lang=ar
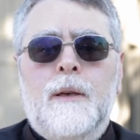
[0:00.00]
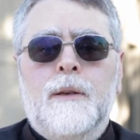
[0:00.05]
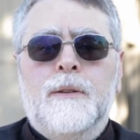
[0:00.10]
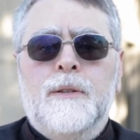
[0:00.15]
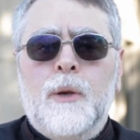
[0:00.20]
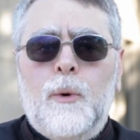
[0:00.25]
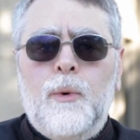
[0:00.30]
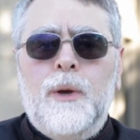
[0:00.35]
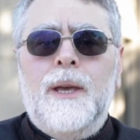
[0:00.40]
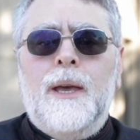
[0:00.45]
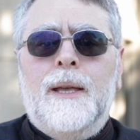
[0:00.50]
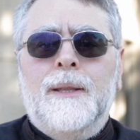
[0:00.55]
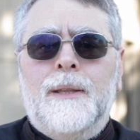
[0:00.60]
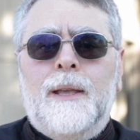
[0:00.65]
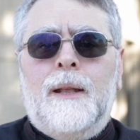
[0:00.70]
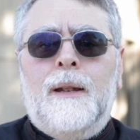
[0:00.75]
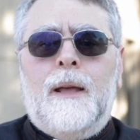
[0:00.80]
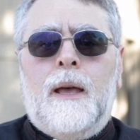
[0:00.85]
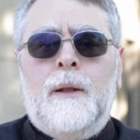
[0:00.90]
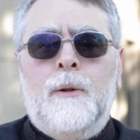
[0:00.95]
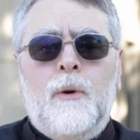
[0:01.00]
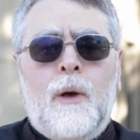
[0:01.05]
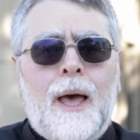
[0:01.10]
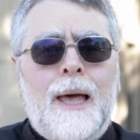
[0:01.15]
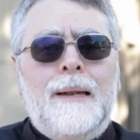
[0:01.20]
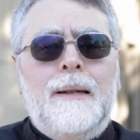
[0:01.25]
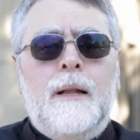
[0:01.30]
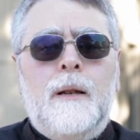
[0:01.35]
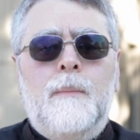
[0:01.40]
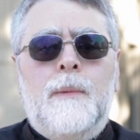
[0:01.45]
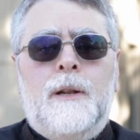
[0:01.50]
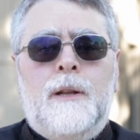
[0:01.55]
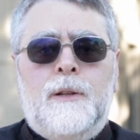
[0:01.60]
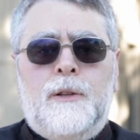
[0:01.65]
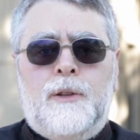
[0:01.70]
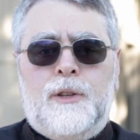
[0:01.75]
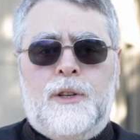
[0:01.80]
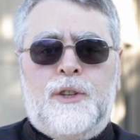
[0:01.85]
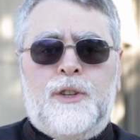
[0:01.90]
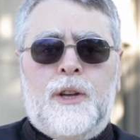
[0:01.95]
سويه ان نقلل من
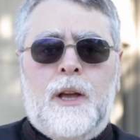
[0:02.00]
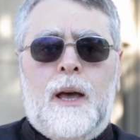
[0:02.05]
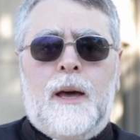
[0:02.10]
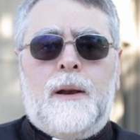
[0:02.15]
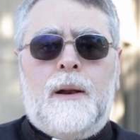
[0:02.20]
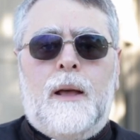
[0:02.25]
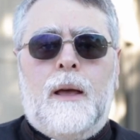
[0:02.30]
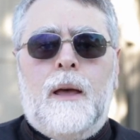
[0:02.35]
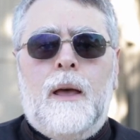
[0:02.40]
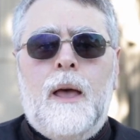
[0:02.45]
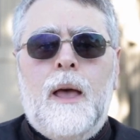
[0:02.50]
انتشار